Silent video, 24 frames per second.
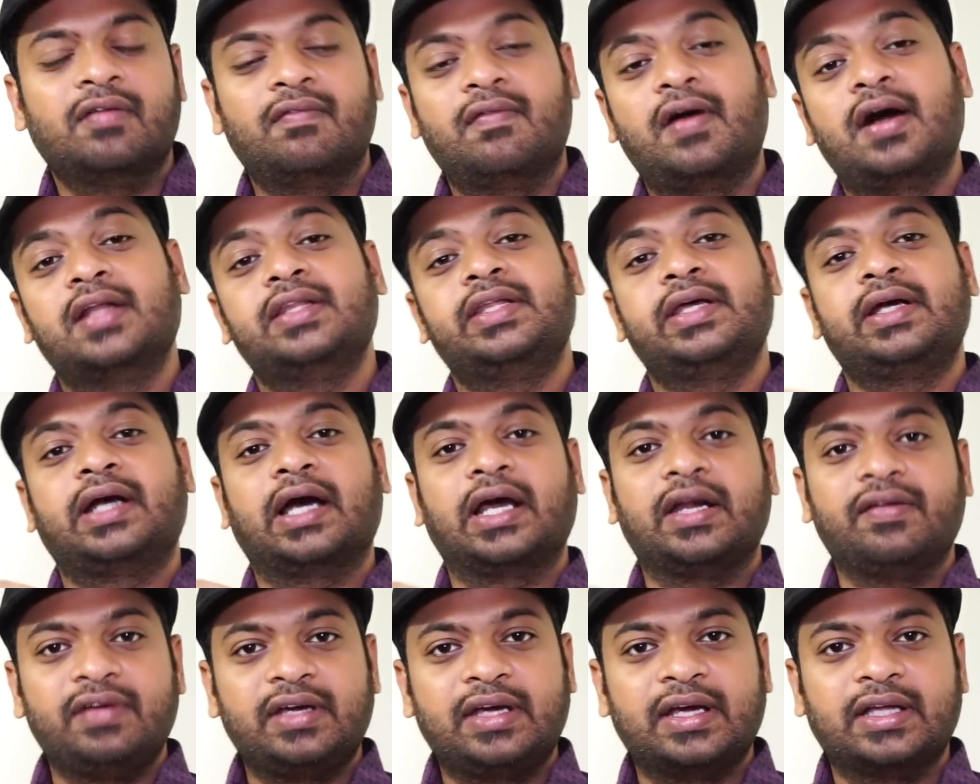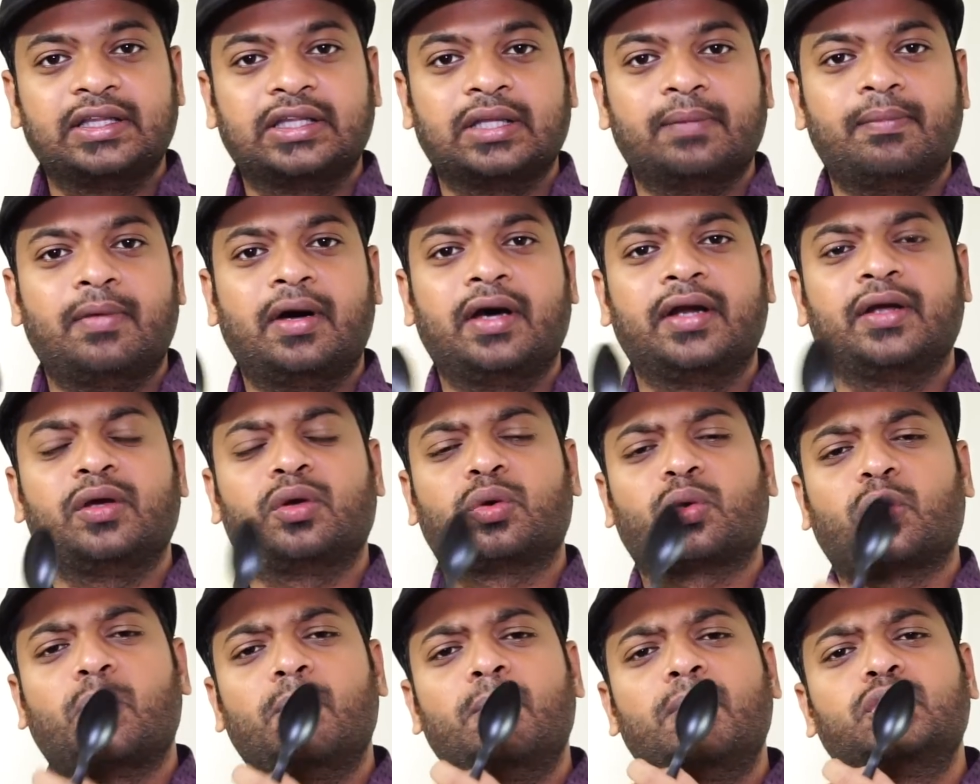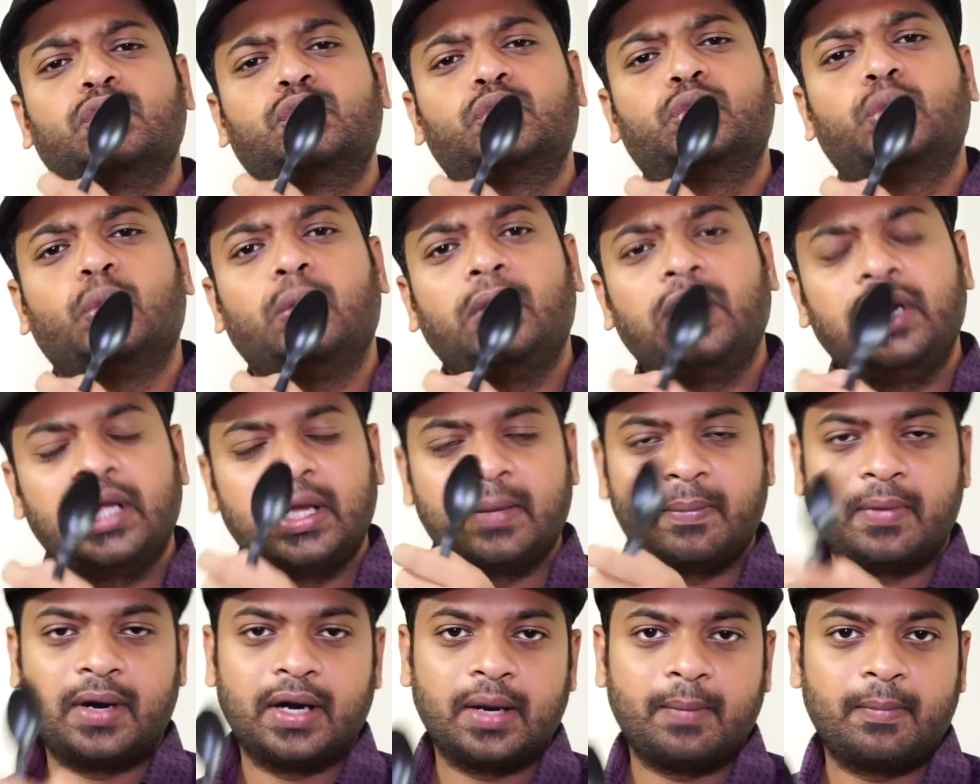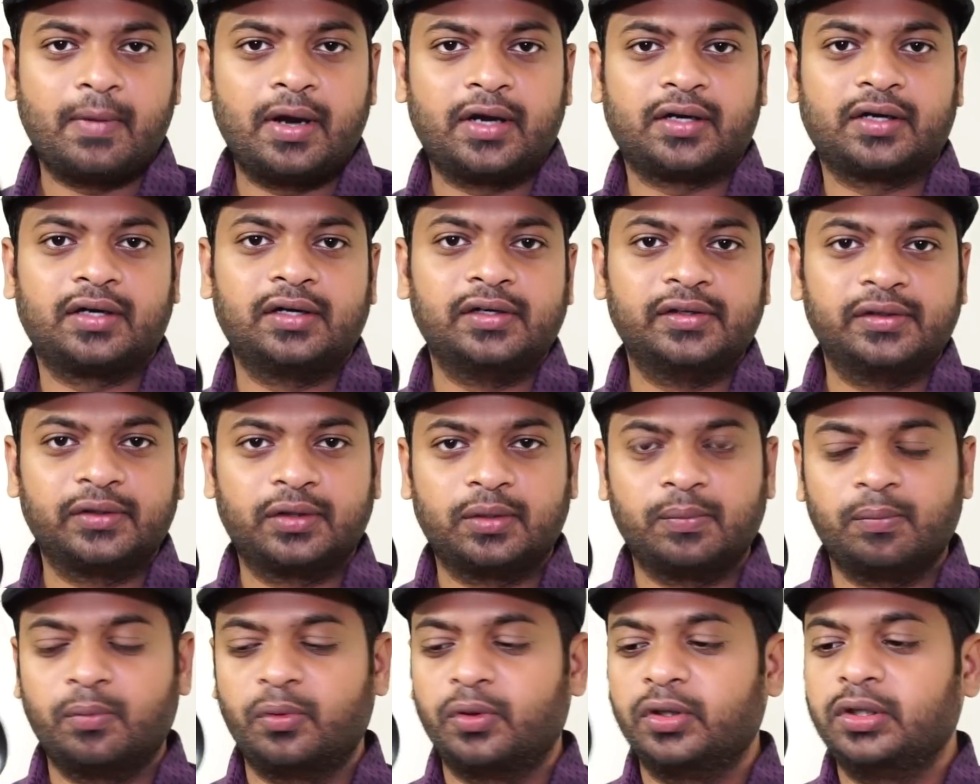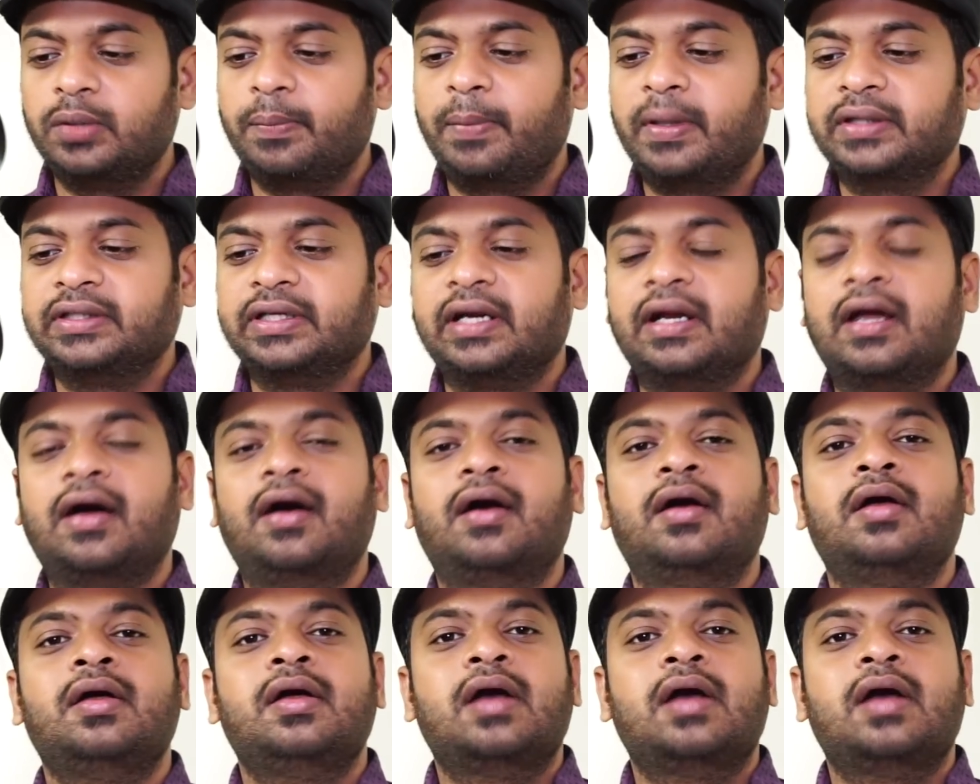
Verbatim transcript: வாதிய கருவிக்கு ஏற்ற மாதிரி ரொம்ப துல்லியமான மாற்றங்கள் இருக்கும்பொழுது பார்த்தீங்கன்னா